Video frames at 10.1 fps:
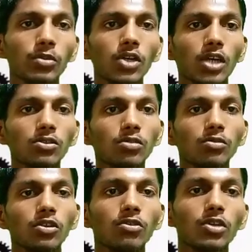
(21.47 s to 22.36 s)
మీరు అందుకు
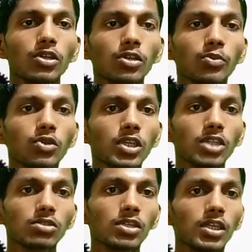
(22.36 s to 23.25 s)
ఈ వీడియోని పూర్తిగా
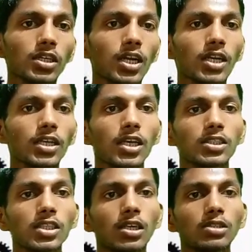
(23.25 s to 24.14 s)
చూడండి అలాగే నా
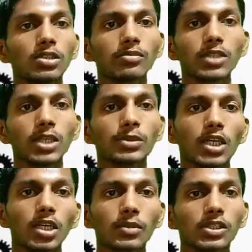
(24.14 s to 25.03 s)
ఛానల్ని సబ్స్క్రైబ్
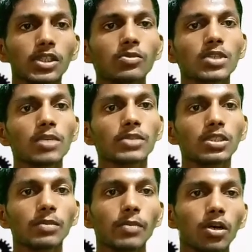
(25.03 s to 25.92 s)
చేయకపోతే సబ్స్క్రైబ్
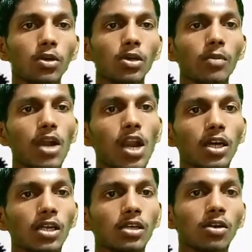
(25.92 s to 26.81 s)
చేసి పక్కన ఉన్న
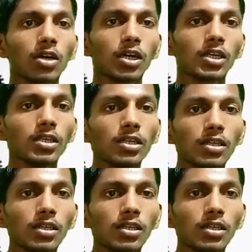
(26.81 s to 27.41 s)
బెల్లైకాన్ని నొక్కండి